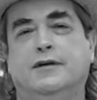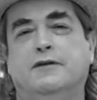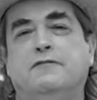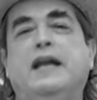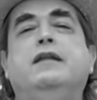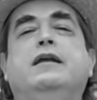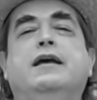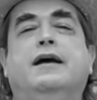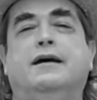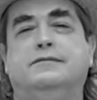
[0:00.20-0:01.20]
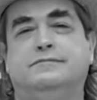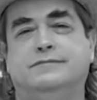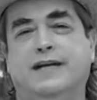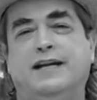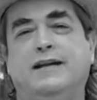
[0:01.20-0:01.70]
Feliz día,
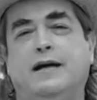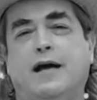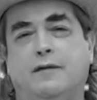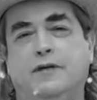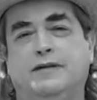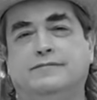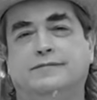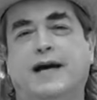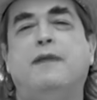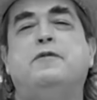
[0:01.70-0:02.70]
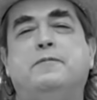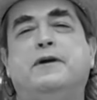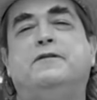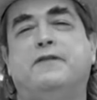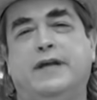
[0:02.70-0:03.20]
querida Cami. Happy
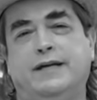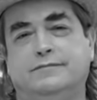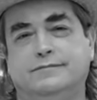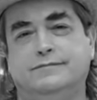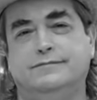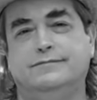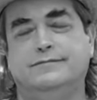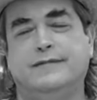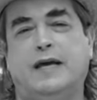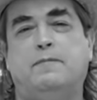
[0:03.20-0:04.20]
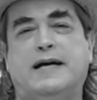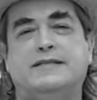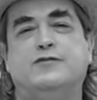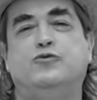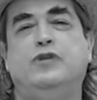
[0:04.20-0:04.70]
birthday. Que
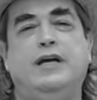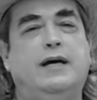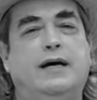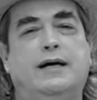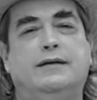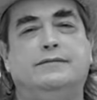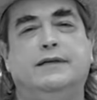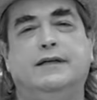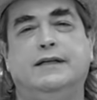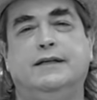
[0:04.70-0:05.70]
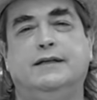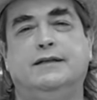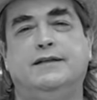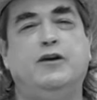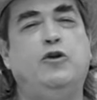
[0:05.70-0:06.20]
pases un día
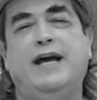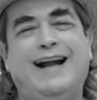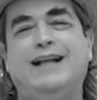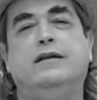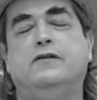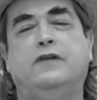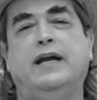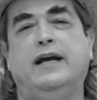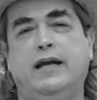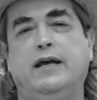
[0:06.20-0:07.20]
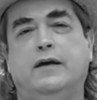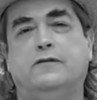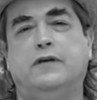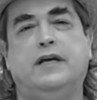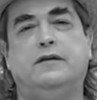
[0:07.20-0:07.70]
lleno de grandes
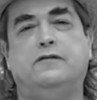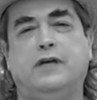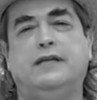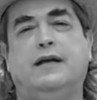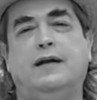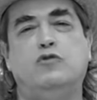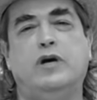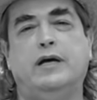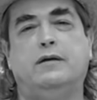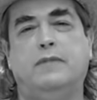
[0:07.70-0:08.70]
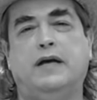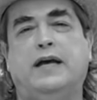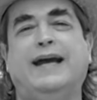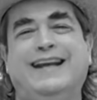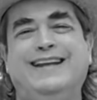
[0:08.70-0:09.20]
alegrías y que te sientas la mujer más
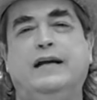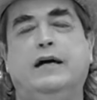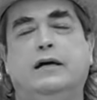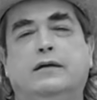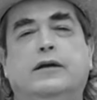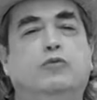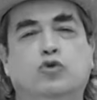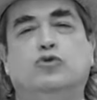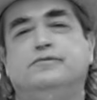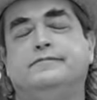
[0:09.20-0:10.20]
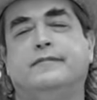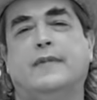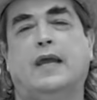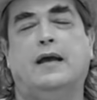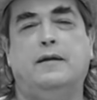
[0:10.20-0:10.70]
querida del mundo.
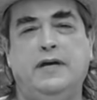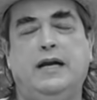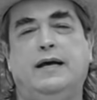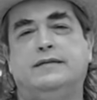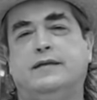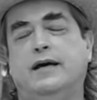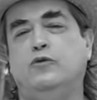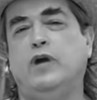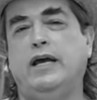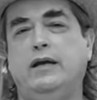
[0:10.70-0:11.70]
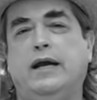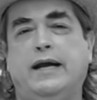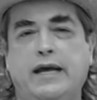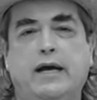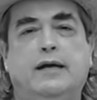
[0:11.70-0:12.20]
Camila está en una isla
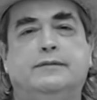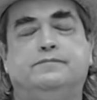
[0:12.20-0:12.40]
griega,